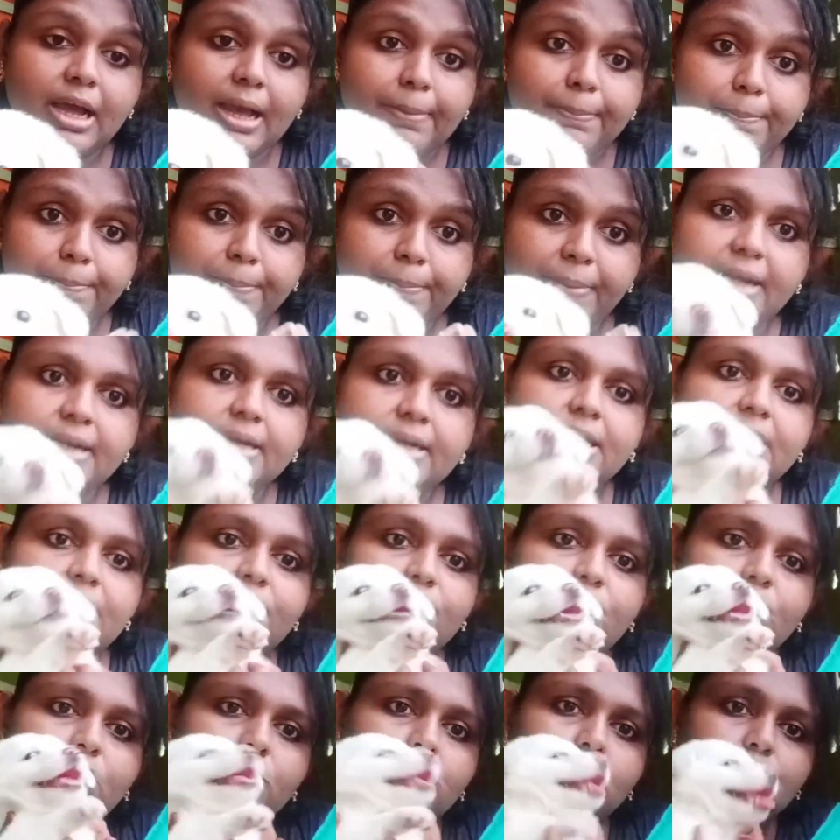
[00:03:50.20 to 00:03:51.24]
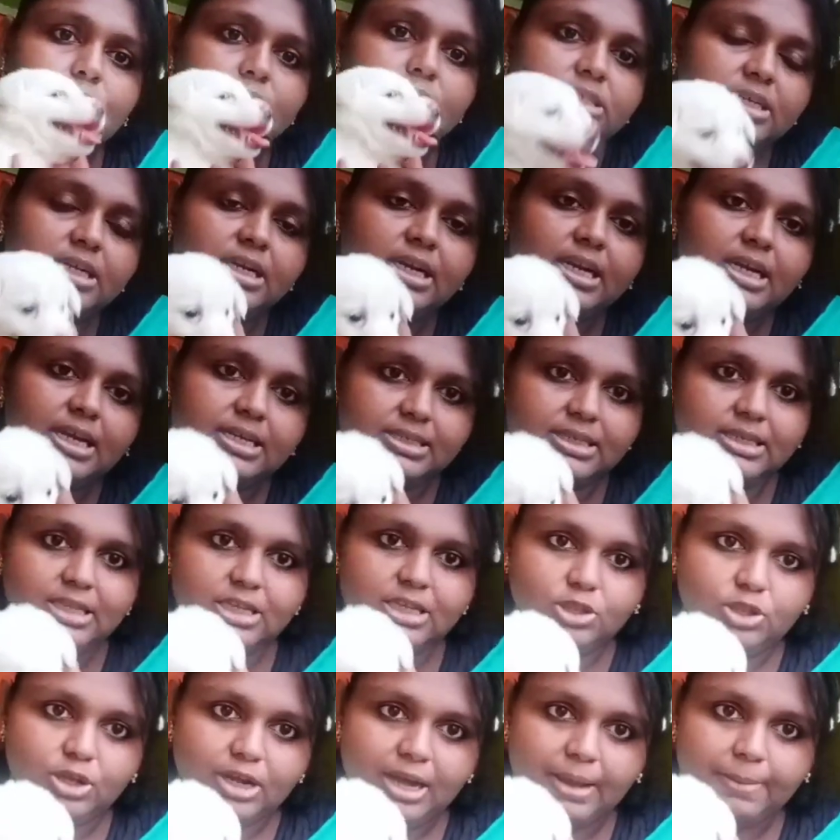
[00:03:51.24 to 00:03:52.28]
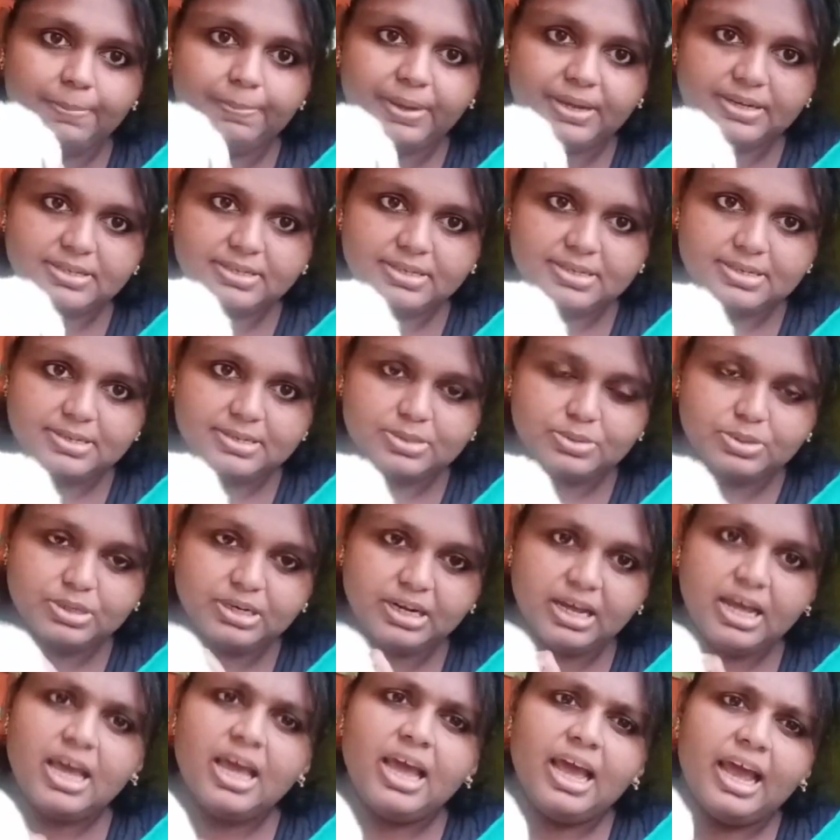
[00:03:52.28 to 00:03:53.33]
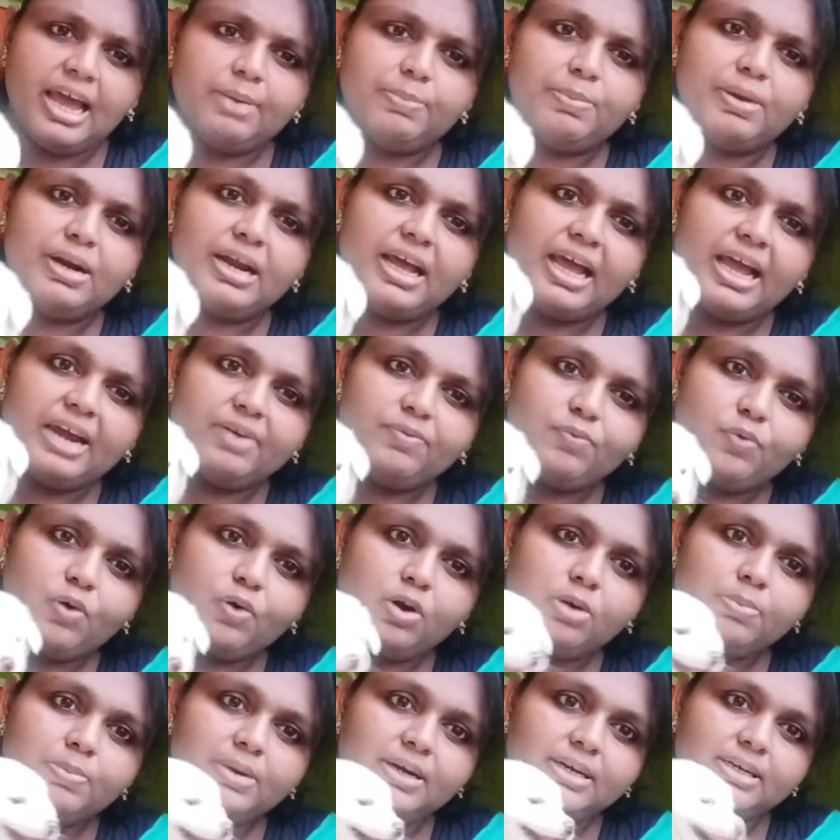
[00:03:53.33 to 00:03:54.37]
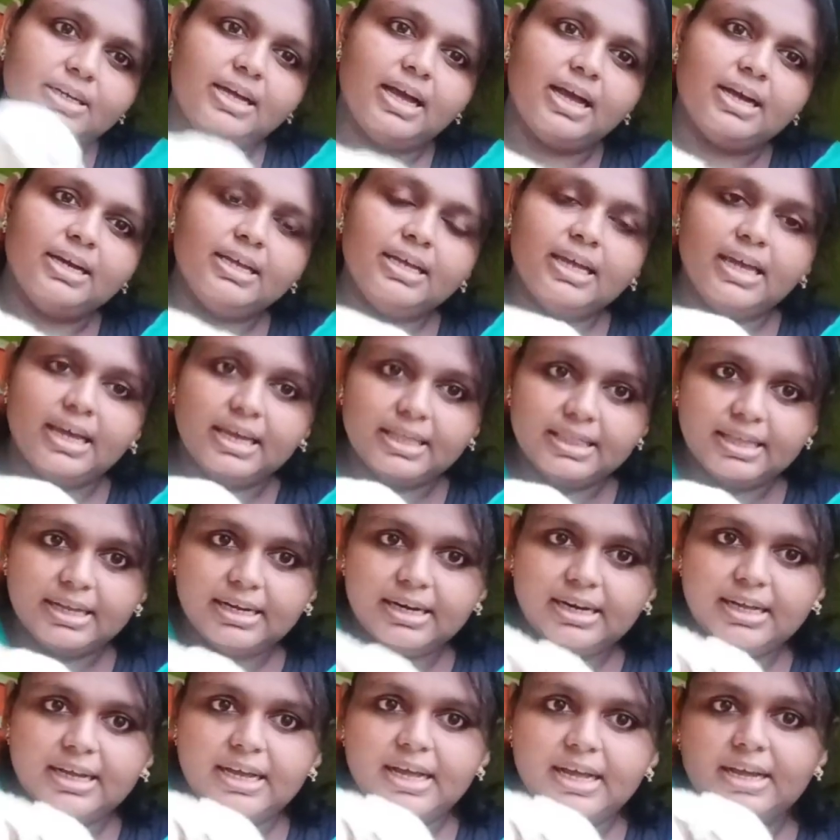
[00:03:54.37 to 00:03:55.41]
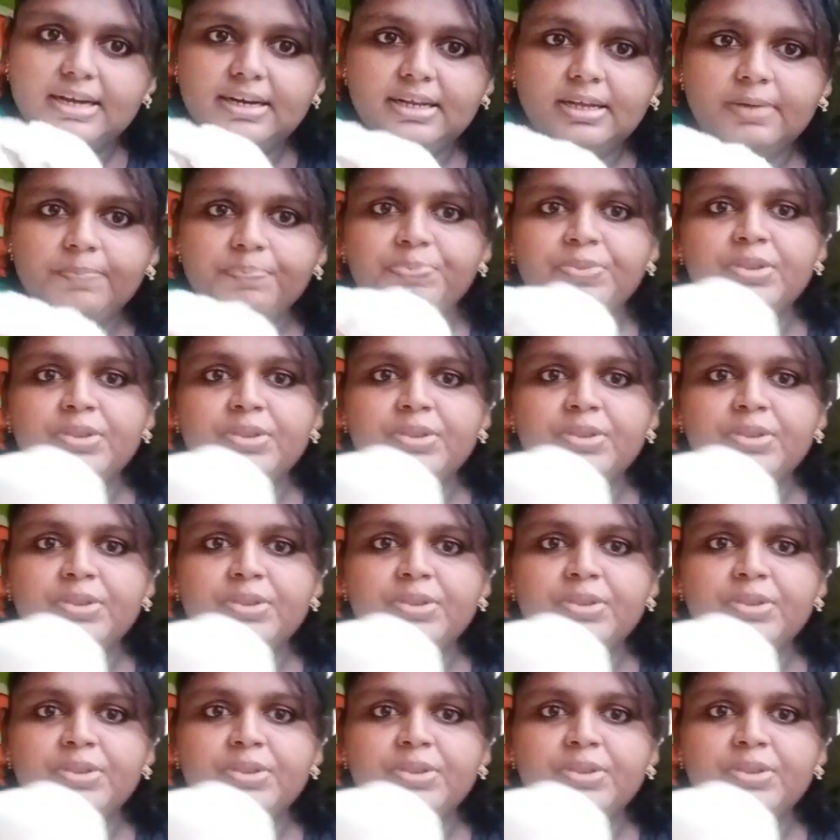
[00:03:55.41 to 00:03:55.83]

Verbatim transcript: కంపారిటివ్లీ కొంచెం లేజీ దీంతో కంపేర్ చేసుకుంటే అండ్ మన ఎన్వాన్మెంట్కి కానీ ఏదైనా కానీ